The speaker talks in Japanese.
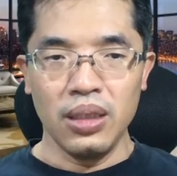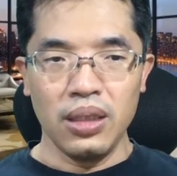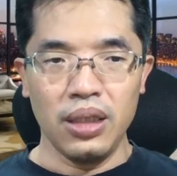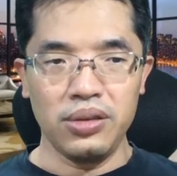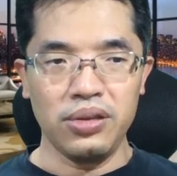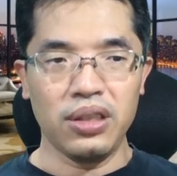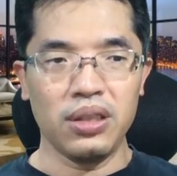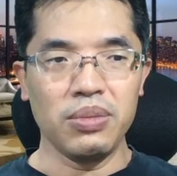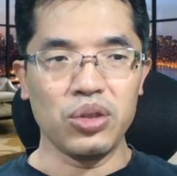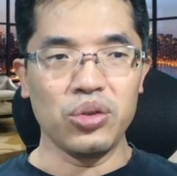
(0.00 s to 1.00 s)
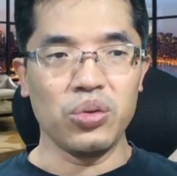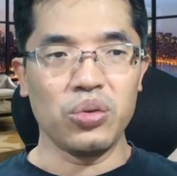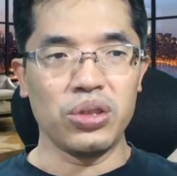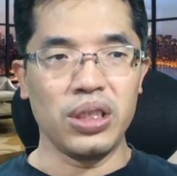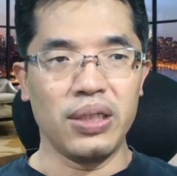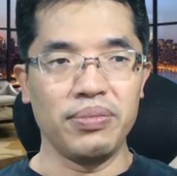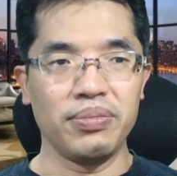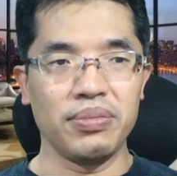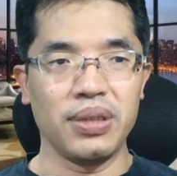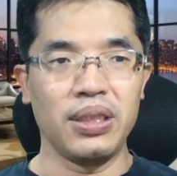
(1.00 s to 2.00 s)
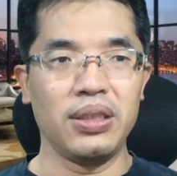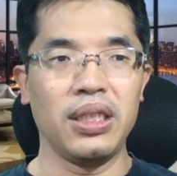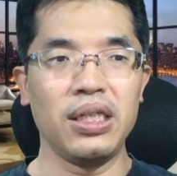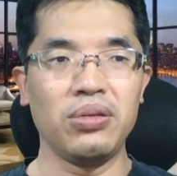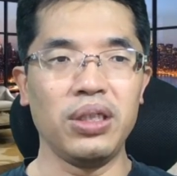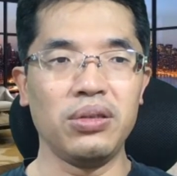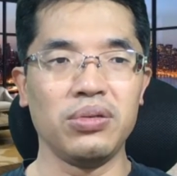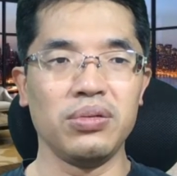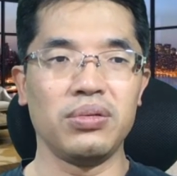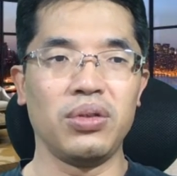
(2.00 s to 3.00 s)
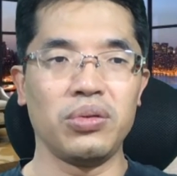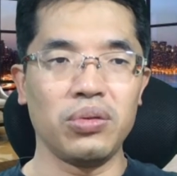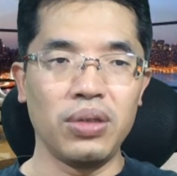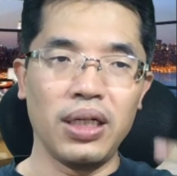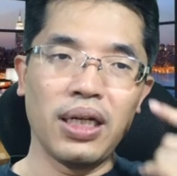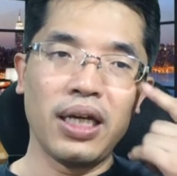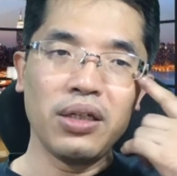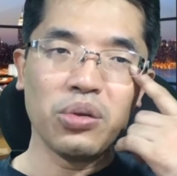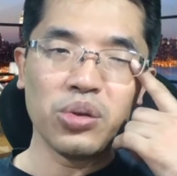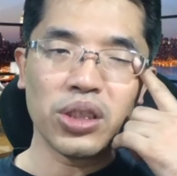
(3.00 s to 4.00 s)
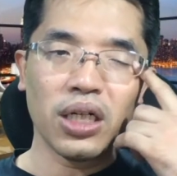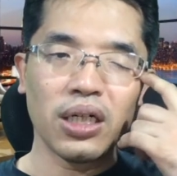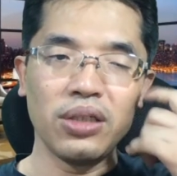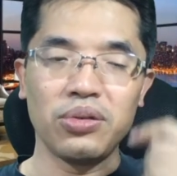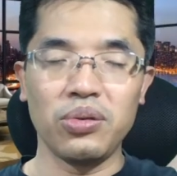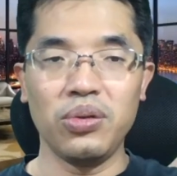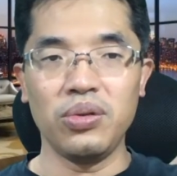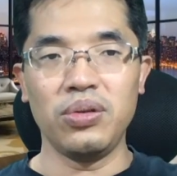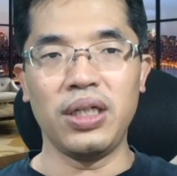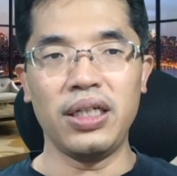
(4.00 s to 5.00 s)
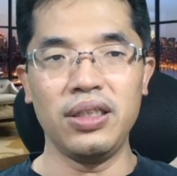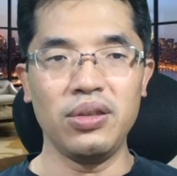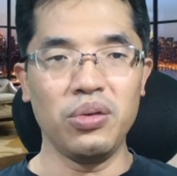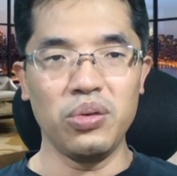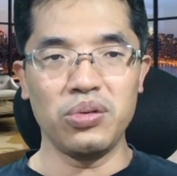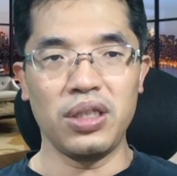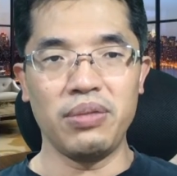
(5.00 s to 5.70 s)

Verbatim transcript: はい、続いでいきましょう。こちら。はい、7クリックということで、LINE 公式アカウントの LINE コールで